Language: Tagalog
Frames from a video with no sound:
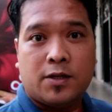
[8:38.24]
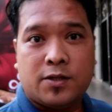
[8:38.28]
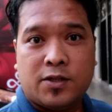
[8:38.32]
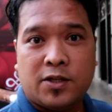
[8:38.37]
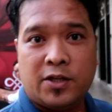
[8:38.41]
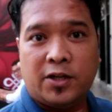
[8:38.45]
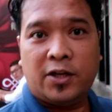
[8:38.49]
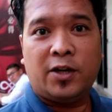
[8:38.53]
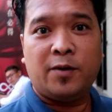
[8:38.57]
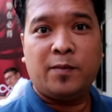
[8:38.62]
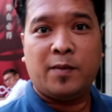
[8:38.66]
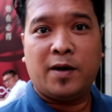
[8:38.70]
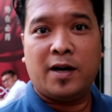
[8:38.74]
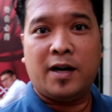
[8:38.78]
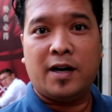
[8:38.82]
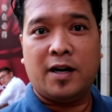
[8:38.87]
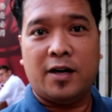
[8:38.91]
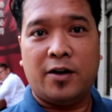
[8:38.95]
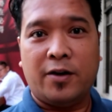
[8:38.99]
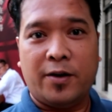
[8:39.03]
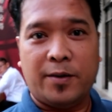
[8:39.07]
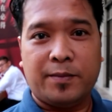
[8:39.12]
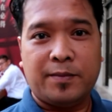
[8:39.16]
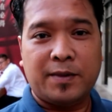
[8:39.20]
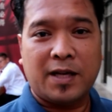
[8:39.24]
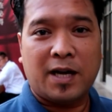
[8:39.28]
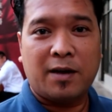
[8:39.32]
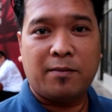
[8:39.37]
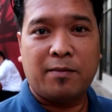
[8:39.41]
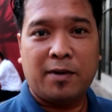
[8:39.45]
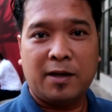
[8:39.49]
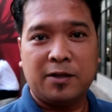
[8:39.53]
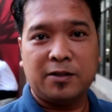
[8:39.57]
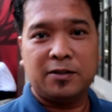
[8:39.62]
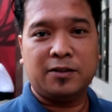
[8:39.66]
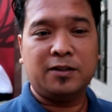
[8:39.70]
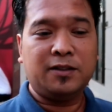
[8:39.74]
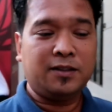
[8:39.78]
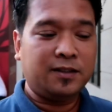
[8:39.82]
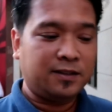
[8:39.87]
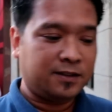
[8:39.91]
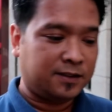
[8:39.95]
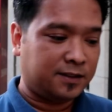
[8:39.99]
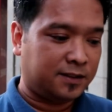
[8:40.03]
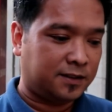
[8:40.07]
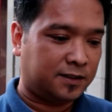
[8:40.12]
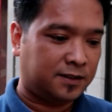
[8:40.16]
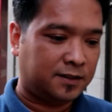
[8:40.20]
so yun mga ofw
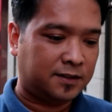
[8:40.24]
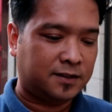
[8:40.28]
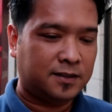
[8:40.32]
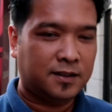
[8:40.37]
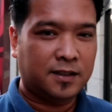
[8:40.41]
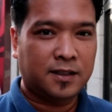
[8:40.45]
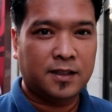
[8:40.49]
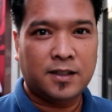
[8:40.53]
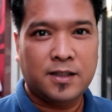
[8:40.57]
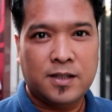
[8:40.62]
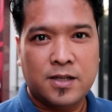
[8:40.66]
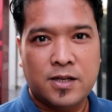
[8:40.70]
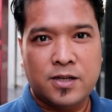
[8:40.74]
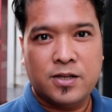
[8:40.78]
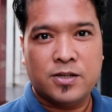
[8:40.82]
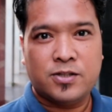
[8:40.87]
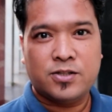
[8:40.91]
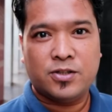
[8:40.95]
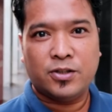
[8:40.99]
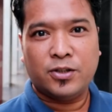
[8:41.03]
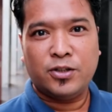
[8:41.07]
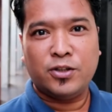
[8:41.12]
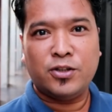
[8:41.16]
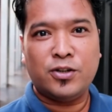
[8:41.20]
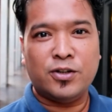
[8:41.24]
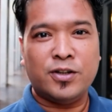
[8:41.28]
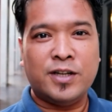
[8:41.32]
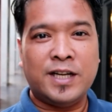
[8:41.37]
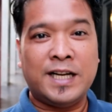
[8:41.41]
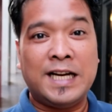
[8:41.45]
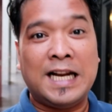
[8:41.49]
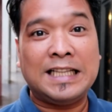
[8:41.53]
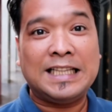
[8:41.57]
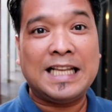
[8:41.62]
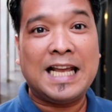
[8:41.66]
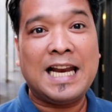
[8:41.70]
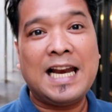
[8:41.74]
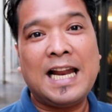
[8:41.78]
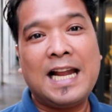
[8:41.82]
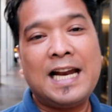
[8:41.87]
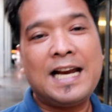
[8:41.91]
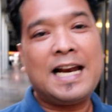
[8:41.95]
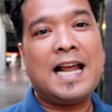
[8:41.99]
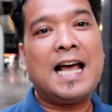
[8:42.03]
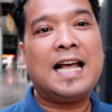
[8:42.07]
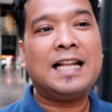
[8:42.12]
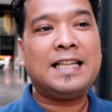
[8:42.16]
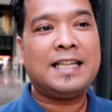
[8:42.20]
so yung
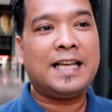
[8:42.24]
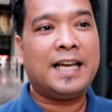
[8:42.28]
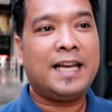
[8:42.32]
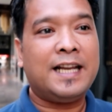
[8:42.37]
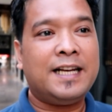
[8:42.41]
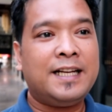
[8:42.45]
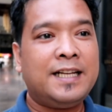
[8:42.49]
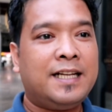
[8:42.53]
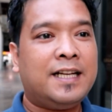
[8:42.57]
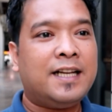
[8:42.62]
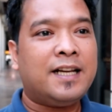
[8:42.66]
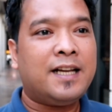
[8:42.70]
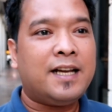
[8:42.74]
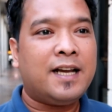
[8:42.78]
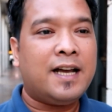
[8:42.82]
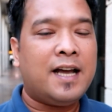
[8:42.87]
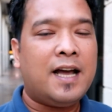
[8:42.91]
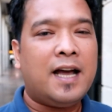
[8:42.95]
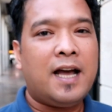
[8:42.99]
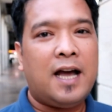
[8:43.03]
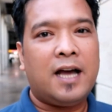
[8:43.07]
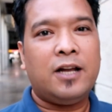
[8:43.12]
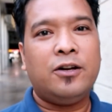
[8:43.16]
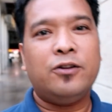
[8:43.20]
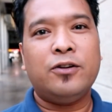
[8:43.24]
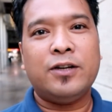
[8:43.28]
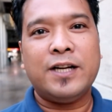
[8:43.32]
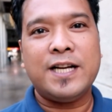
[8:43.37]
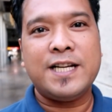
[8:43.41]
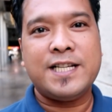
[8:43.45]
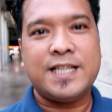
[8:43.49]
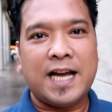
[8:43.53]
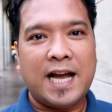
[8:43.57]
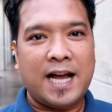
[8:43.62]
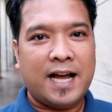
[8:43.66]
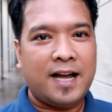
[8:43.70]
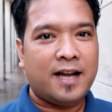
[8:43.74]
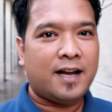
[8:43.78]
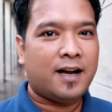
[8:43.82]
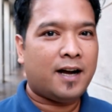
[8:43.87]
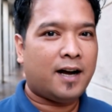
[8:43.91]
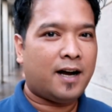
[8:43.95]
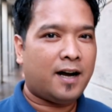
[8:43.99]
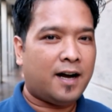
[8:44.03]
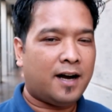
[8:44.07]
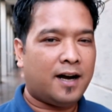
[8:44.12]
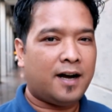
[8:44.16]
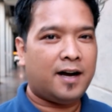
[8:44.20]
inatenan natin ano rin siya
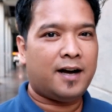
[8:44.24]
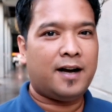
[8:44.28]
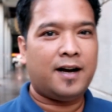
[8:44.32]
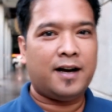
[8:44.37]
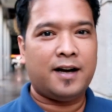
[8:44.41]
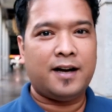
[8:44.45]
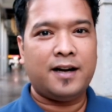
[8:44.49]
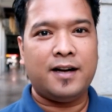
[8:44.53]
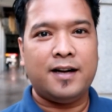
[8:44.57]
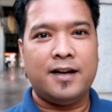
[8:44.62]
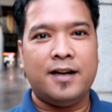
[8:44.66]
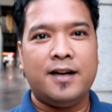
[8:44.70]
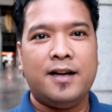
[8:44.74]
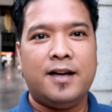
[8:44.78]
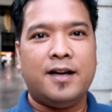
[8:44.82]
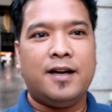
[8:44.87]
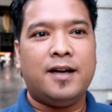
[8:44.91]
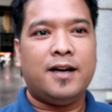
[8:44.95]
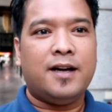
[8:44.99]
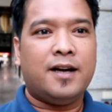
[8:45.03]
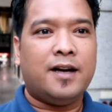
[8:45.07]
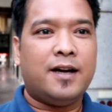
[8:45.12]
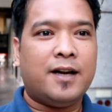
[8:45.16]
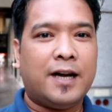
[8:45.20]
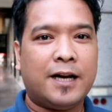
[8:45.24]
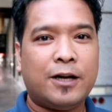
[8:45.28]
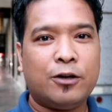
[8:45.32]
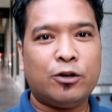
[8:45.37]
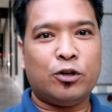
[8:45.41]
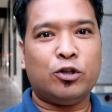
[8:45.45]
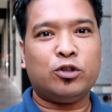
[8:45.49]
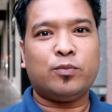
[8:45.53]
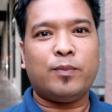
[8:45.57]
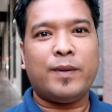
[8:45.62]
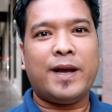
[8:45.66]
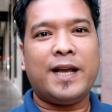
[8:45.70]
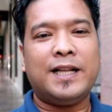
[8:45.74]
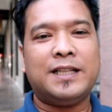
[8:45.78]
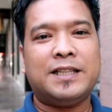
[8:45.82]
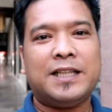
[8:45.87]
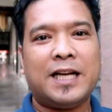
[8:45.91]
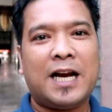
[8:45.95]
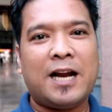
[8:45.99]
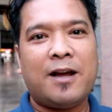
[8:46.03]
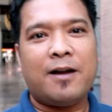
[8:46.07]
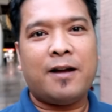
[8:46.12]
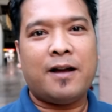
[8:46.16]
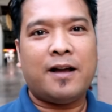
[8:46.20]
uh, recruitment
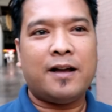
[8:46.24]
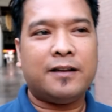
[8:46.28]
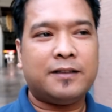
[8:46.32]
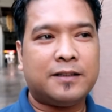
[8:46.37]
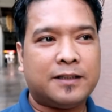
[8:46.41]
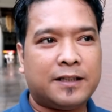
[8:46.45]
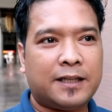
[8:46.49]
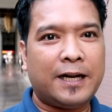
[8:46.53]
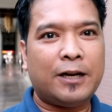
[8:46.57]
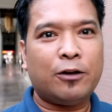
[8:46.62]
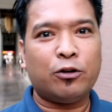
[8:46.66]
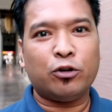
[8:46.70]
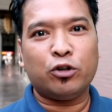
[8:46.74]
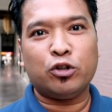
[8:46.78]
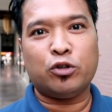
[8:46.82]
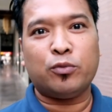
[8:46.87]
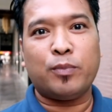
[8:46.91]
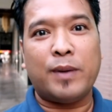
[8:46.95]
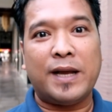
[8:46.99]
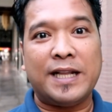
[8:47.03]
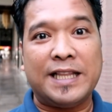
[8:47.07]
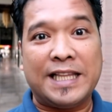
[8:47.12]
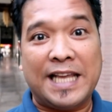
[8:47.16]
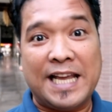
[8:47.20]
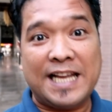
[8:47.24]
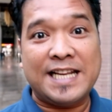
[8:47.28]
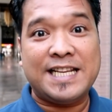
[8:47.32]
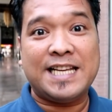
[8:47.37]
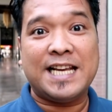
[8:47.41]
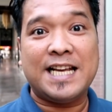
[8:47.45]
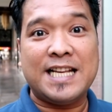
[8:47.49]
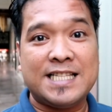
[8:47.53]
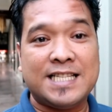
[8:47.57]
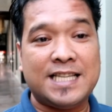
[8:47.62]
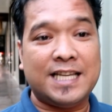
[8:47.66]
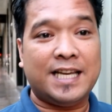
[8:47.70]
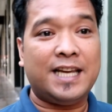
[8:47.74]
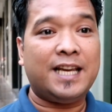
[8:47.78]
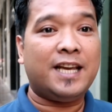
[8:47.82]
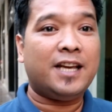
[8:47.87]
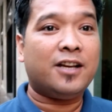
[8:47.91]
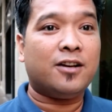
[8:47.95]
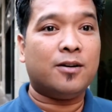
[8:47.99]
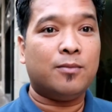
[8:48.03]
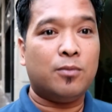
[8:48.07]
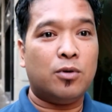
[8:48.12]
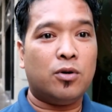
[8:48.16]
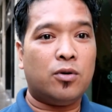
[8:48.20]
recruitment agency
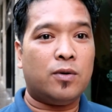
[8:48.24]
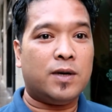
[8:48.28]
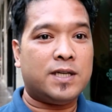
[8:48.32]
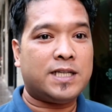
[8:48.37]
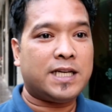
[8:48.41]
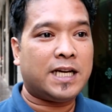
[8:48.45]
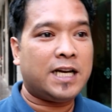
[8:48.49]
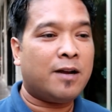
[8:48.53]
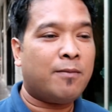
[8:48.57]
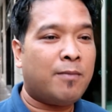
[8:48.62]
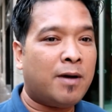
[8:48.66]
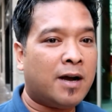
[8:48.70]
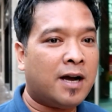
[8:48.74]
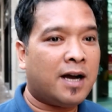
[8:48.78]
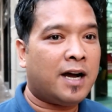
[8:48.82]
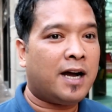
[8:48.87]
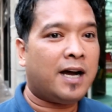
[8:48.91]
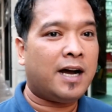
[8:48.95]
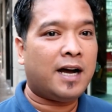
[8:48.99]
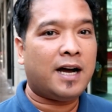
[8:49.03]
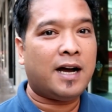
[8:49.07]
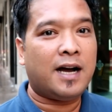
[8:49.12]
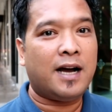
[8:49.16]
kumukuha siya ng mga